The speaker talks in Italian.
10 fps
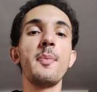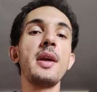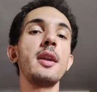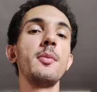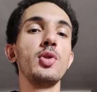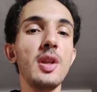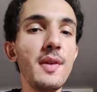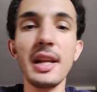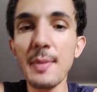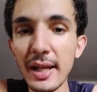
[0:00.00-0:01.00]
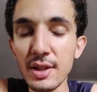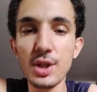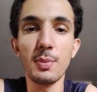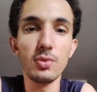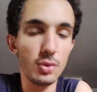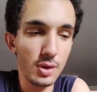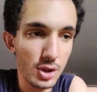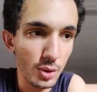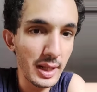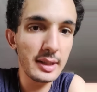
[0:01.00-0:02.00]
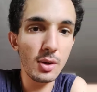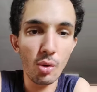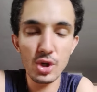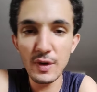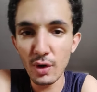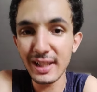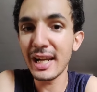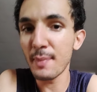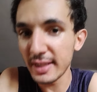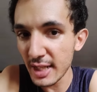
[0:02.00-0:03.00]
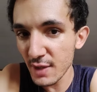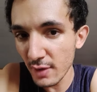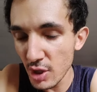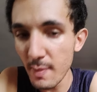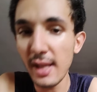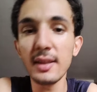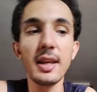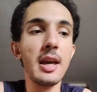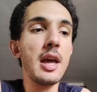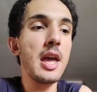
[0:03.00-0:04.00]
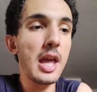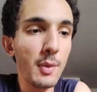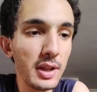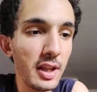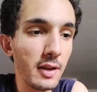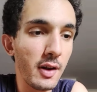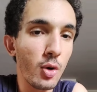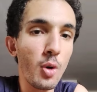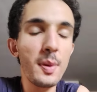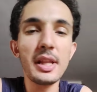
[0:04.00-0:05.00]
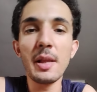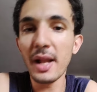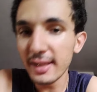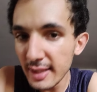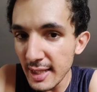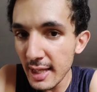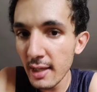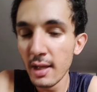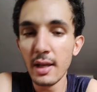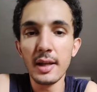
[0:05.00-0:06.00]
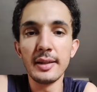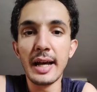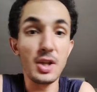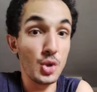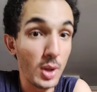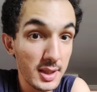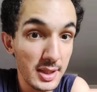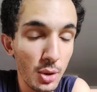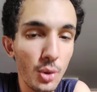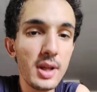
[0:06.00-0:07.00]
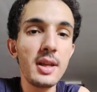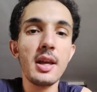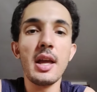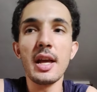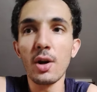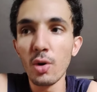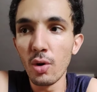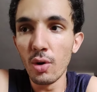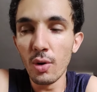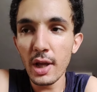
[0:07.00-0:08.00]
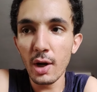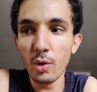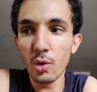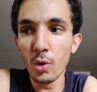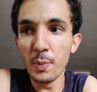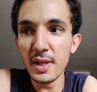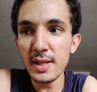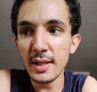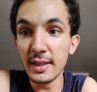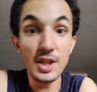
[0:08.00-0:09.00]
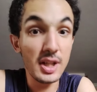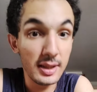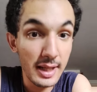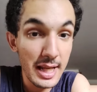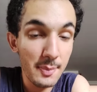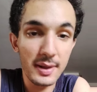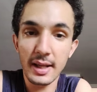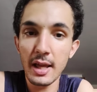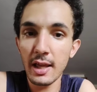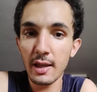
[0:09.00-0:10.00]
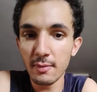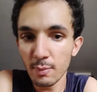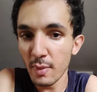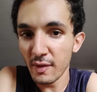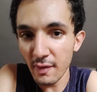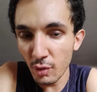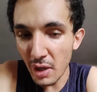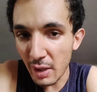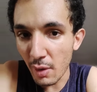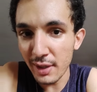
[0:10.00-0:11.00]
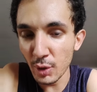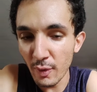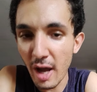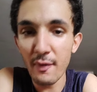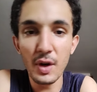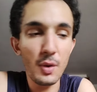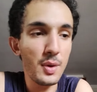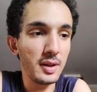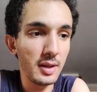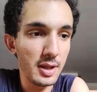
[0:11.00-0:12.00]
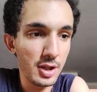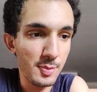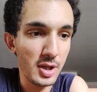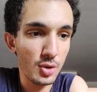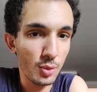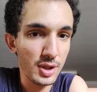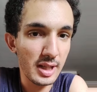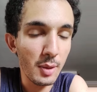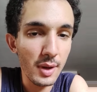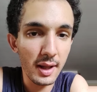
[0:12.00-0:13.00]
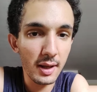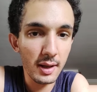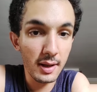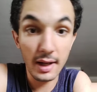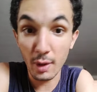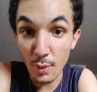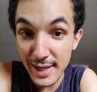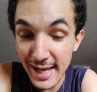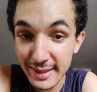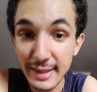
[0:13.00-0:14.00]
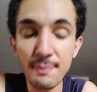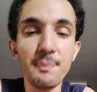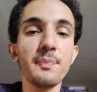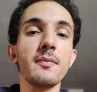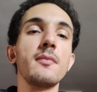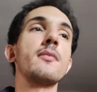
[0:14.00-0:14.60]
per motivi climatici, appunto i soldati non riuscivano ad acclimatarsi facilmente e quindi erano colpiti da malattie, da insolazioni, erano, erano colpiti da dissenteria perché bevevano l'acqua che trovavano e quindi spesso quest'acqua era, era inquinata